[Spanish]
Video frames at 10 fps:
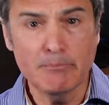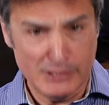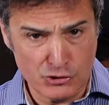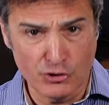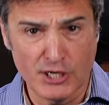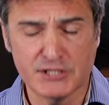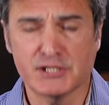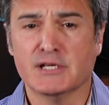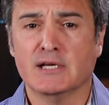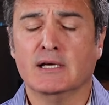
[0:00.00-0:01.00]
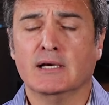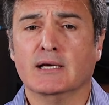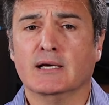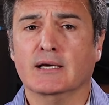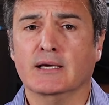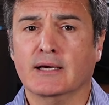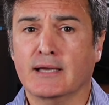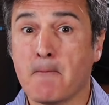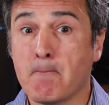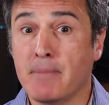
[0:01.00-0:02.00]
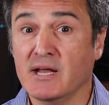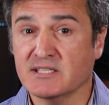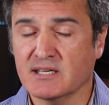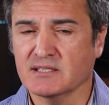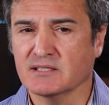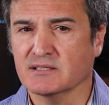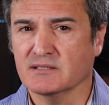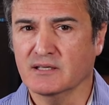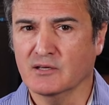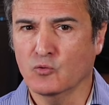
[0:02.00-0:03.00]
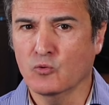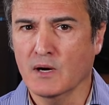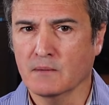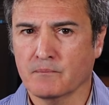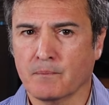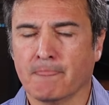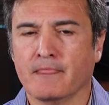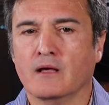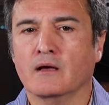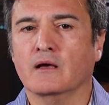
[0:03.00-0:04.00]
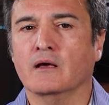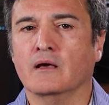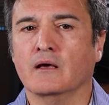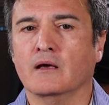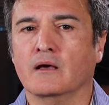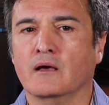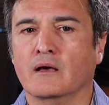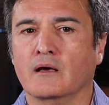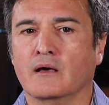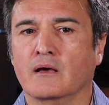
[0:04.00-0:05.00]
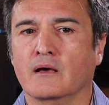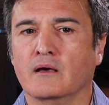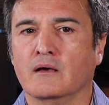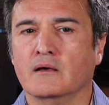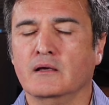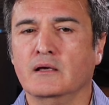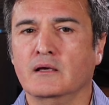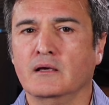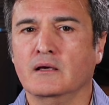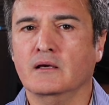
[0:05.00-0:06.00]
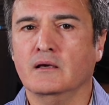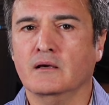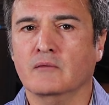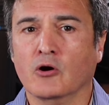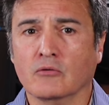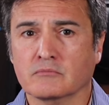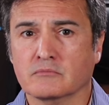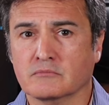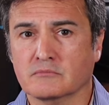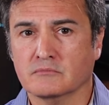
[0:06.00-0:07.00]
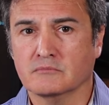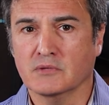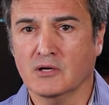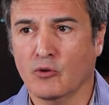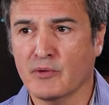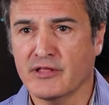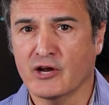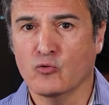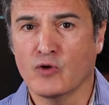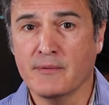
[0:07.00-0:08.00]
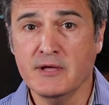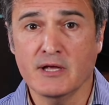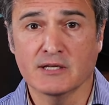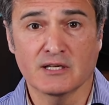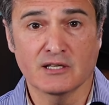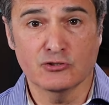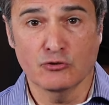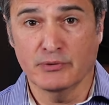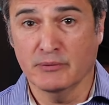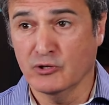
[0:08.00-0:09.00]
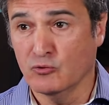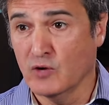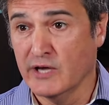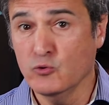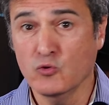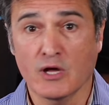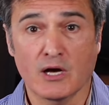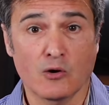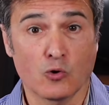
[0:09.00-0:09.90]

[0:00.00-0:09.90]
personas eh, que eran presas en Cuba, mm. y bueno, comenzaron una vida, se les dio primero una ayuda,